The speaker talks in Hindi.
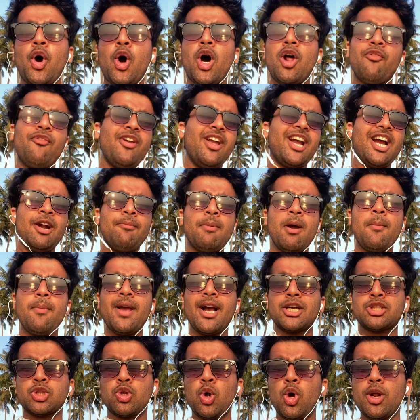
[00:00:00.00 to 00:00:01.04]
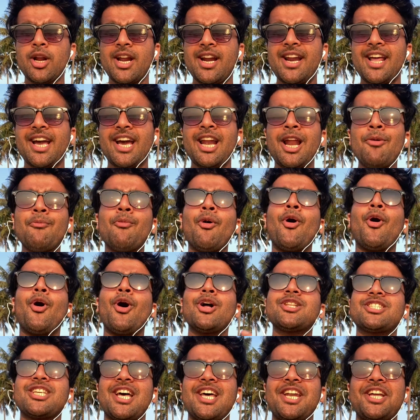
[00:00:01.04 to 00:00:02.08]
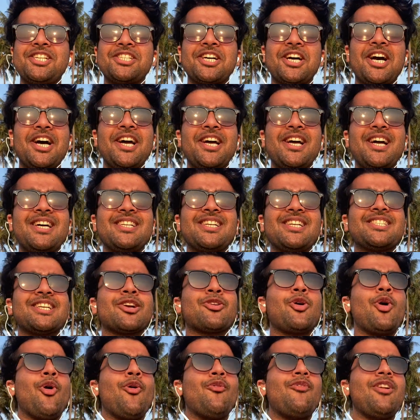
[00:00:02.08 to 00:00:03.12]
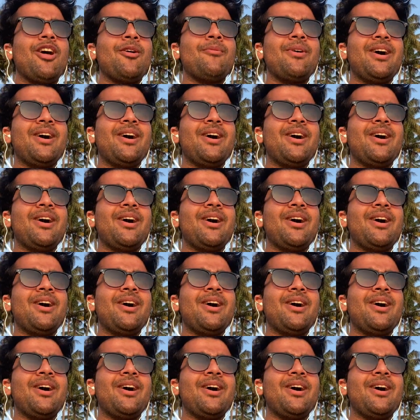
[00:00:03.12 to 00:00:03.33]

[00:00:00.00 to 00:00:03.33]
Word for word: और वीकेंड पे भी एक्सप्लोर करने के लिए बहुत सारी जगहें हैं जैसे कोवलम